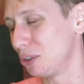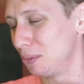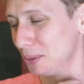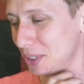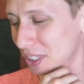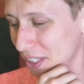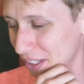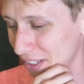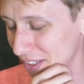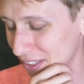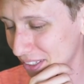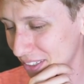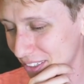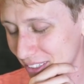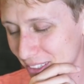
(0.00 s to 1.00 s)
と思った。
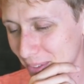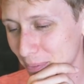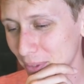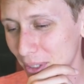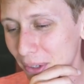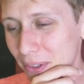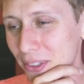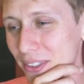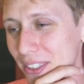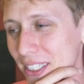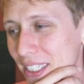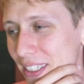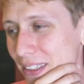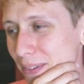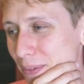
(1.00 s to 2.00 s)
本当
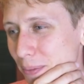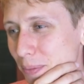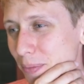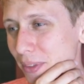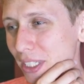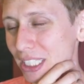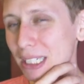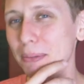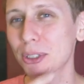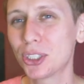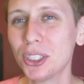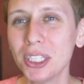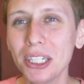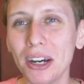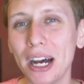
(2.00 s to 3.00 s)
に。しかも
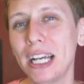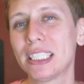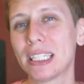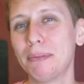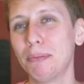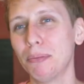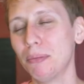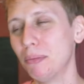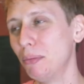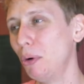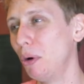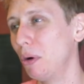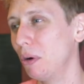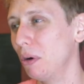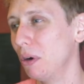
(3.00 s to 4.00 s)
次の朝
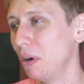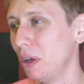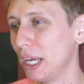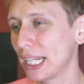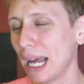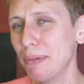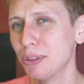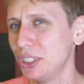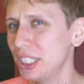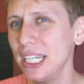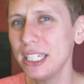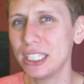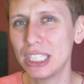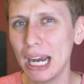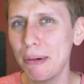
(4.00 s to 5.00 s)
も、多分
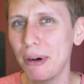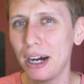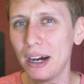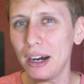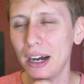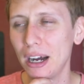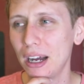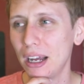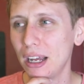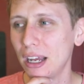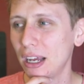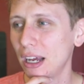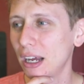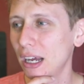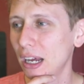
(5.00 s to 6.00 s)

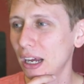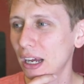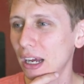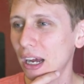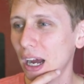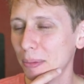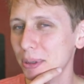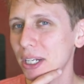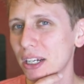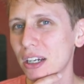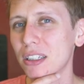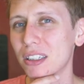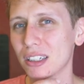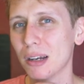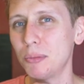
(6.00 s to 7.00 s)
ジェリーシャワー浴びな
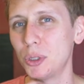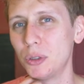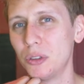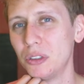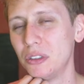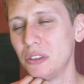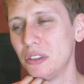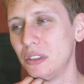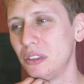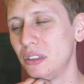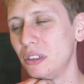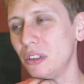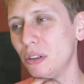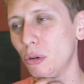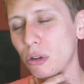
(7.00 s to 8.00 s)
かったかも。
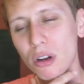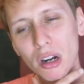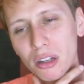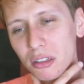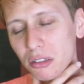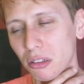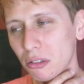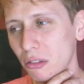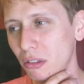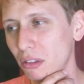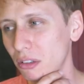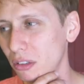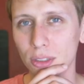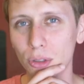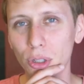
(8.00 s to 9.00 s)
わからんけど、
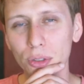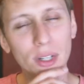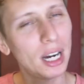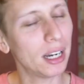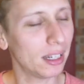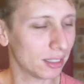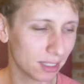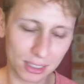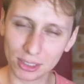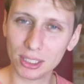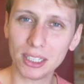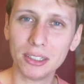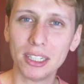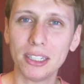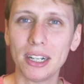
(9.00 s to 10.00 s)
ゴードは
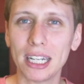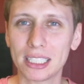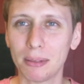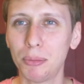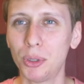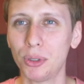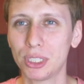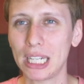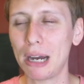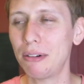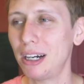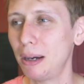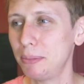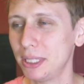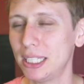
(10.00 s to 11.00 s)
次の日の朝も
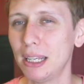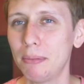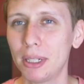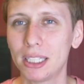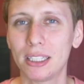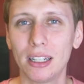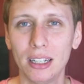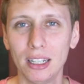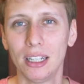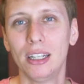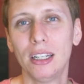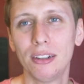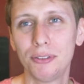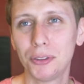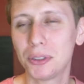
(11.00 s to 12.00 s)
シャワー浴びて、また
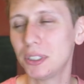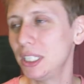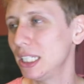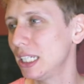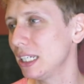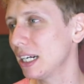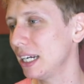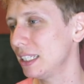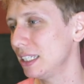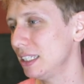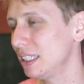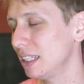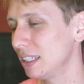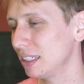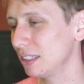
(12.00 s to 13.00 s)
服に着替えて
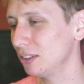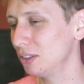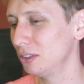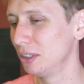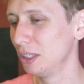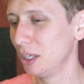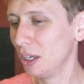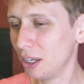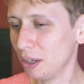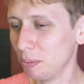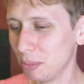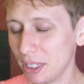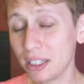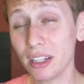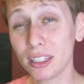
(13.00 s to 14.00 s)
いったんだけど、
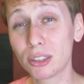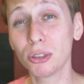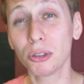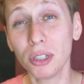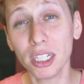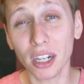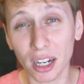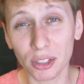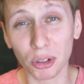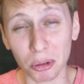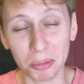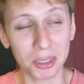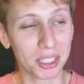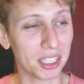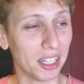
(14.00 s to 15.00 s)
みんなすごいなと
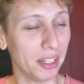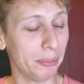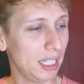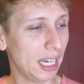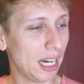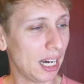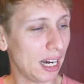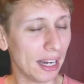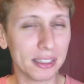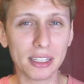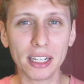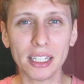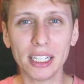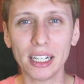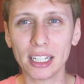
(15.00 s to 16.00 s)
思った。いやあん
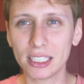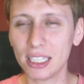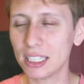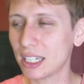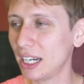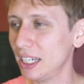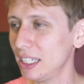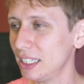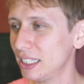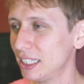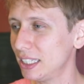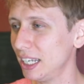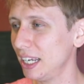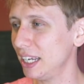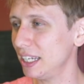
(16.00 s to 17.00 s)
なに汗かい
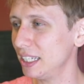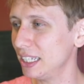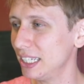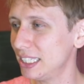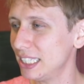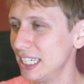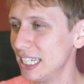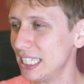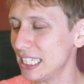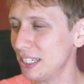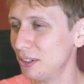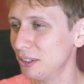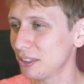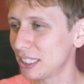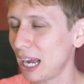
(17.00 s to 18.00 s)
て、一日
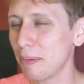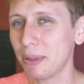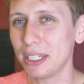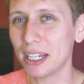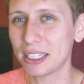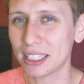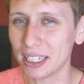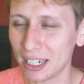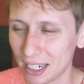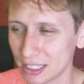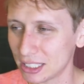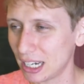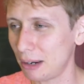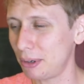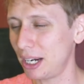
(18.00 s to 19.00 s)
の旅だったら
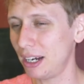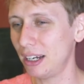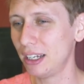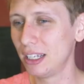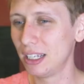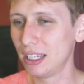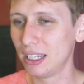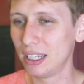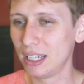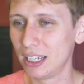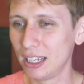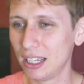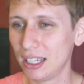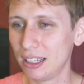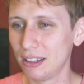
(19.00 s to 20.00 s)
シャワー、
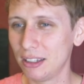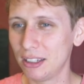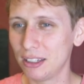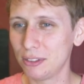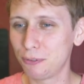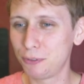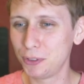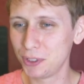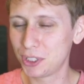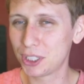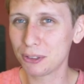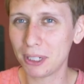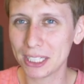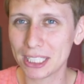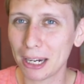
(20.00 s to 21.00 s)
普
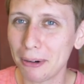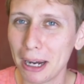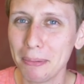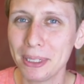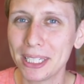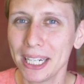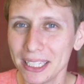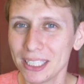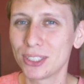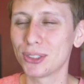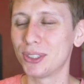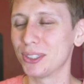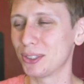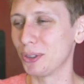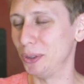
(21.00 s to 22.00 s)
通はシャワー浴びたいで
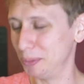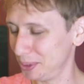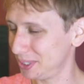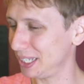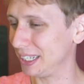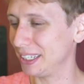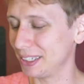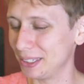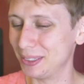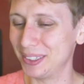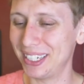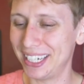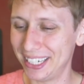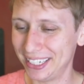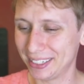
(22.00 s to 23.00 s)
しょと思ったんだけど
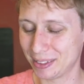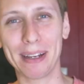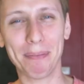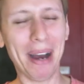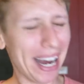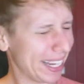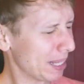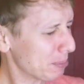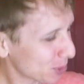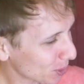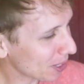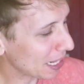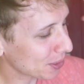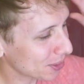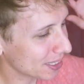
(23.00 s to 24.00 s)
なまあでも
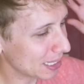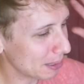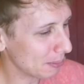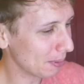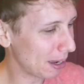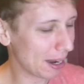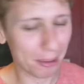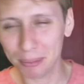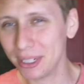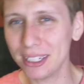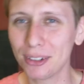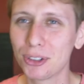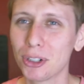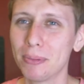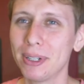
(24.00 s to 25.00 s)
その後にあのみん
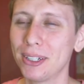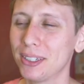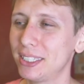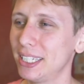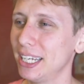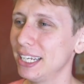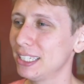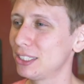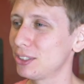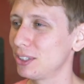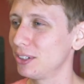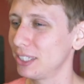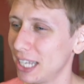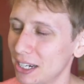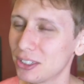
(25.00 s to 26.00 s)
な車乗って
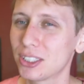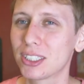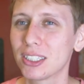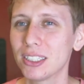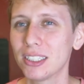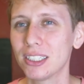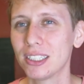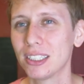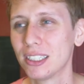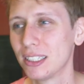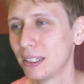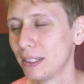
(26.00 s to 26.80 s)
ちょっと楽しく